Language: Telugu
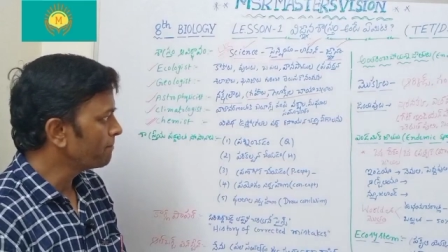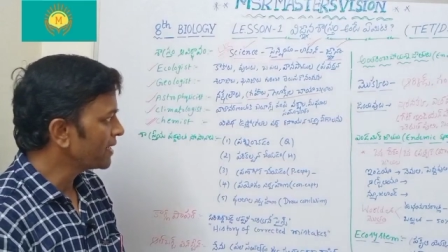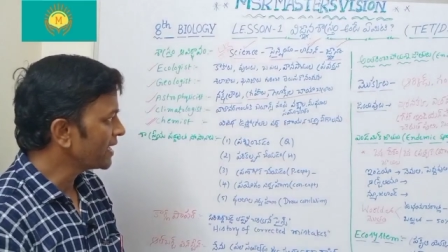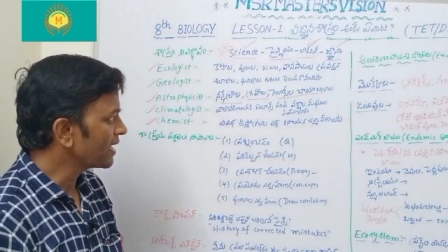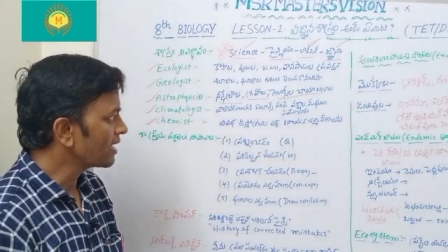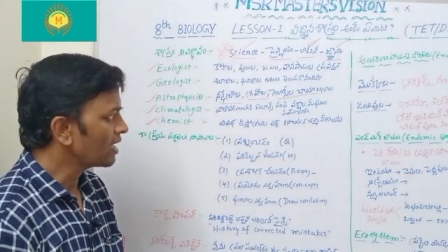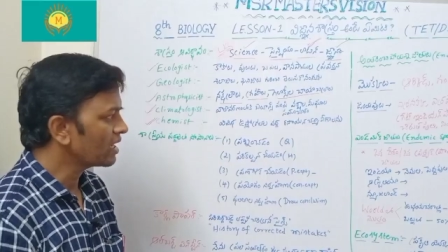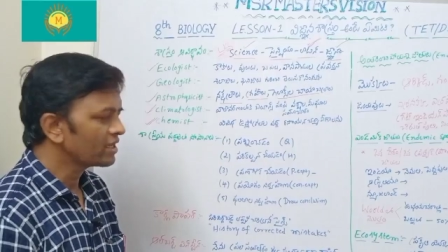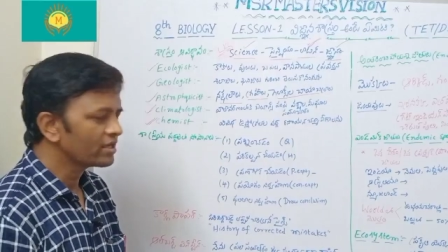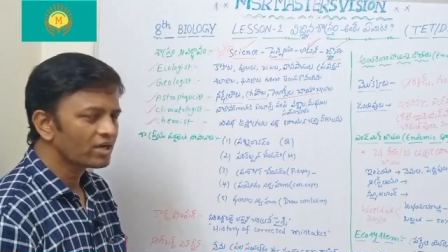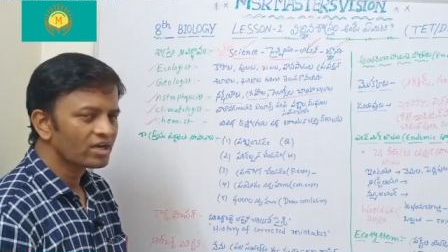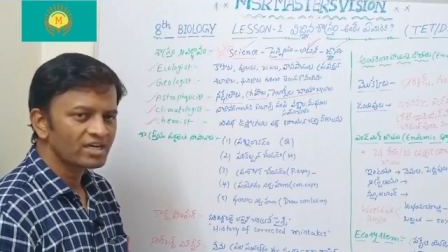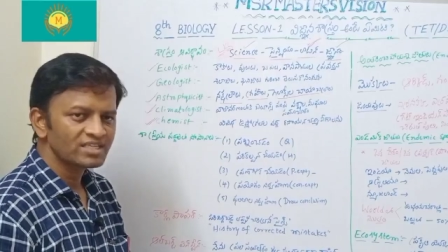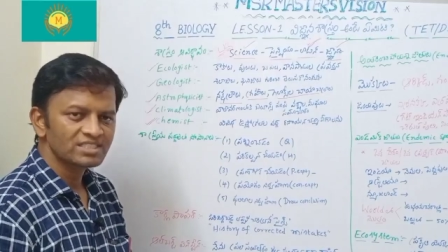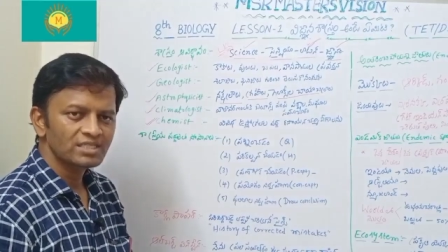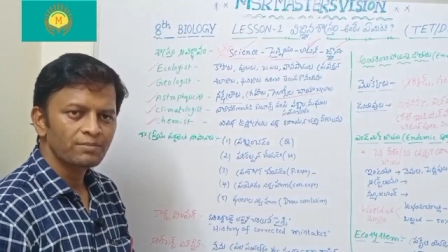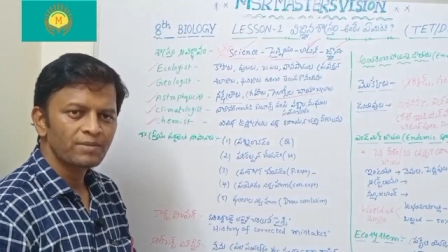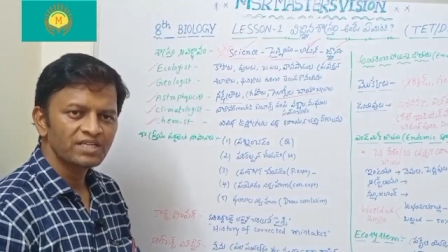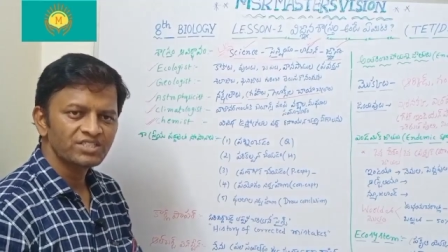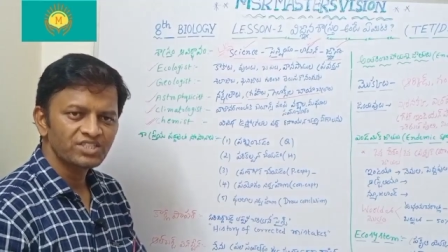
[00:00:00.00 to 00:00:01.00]
మేఘాల యొక్క
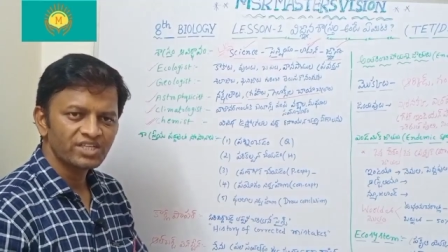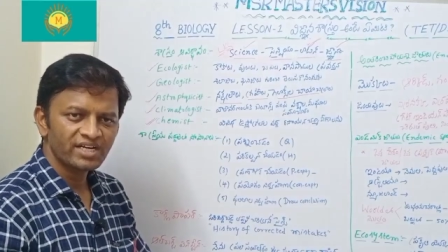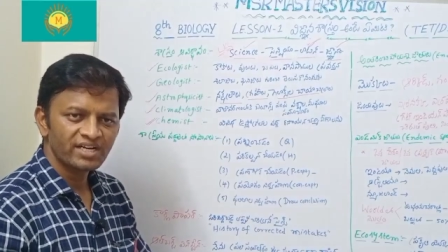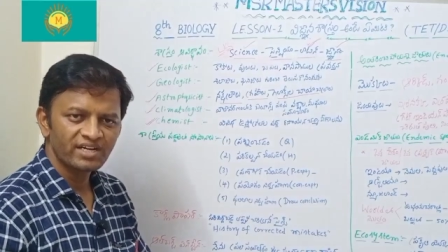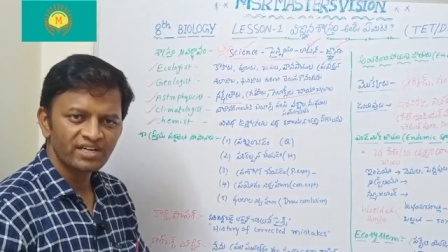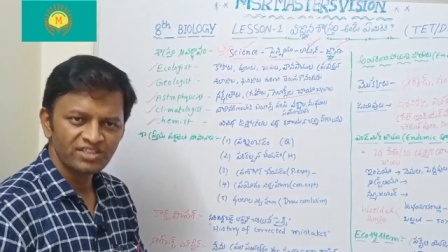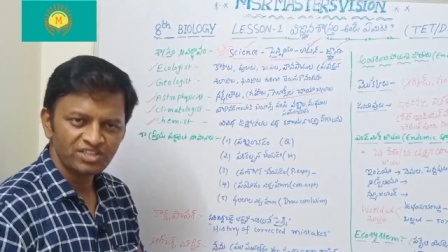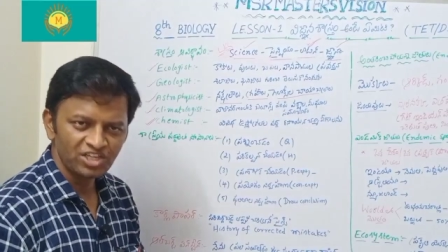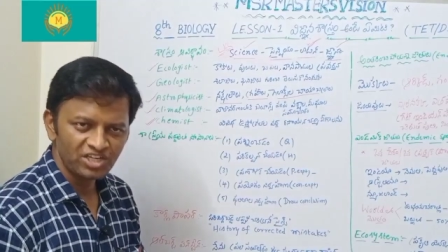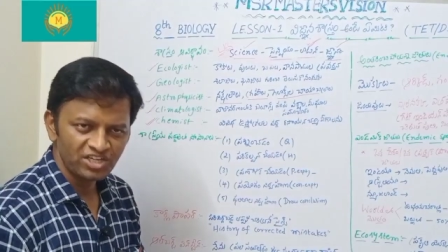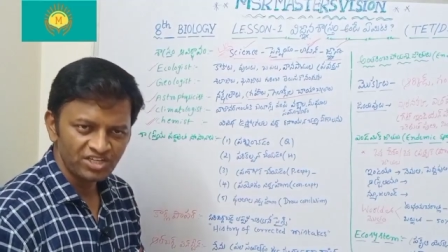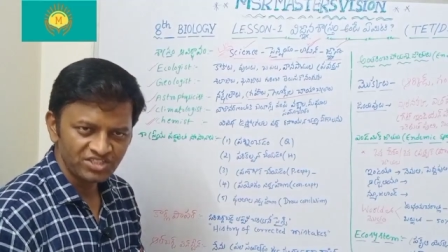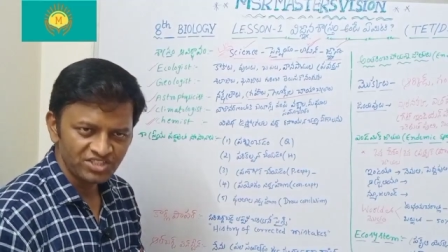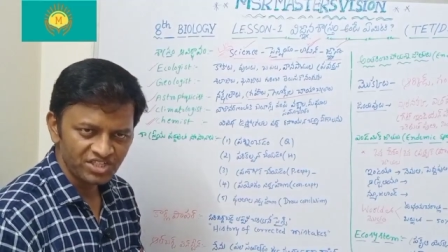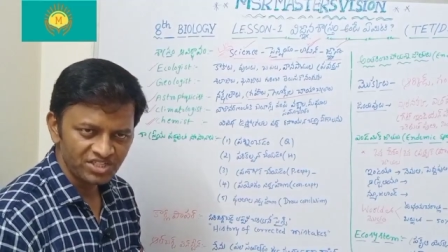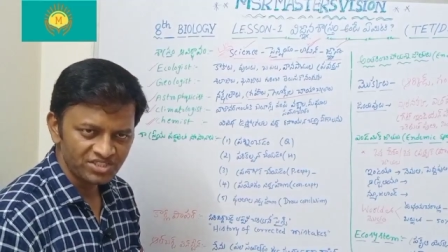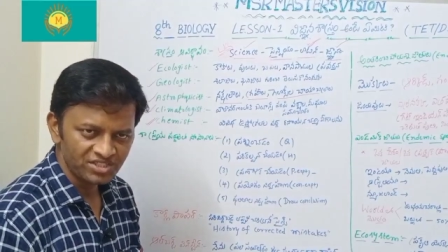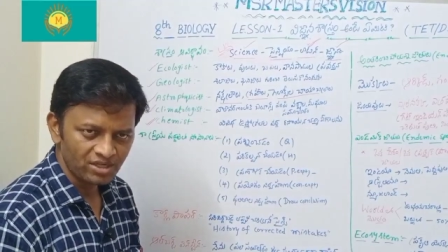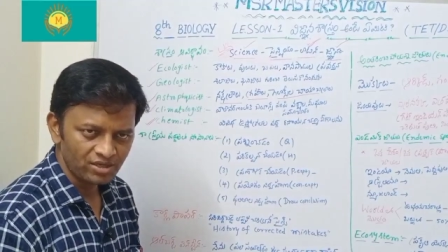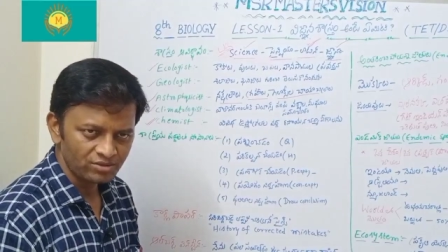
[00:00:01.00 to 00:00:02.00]
సమాచారాన్ని
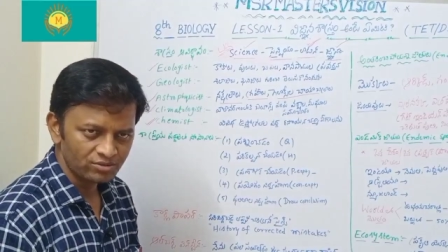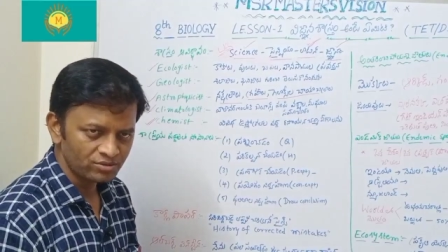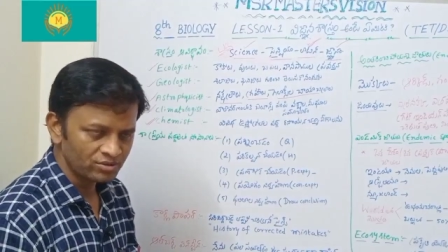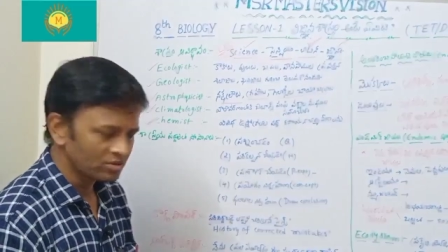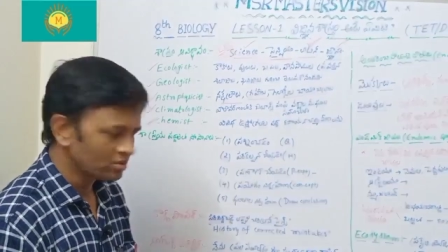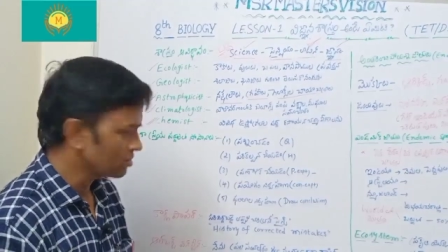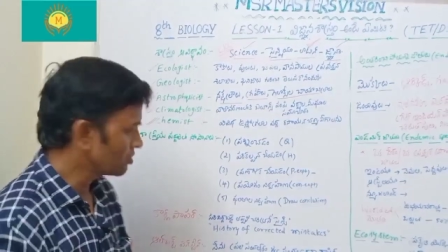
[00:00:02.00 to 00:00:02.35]
తెలియజేస్తారు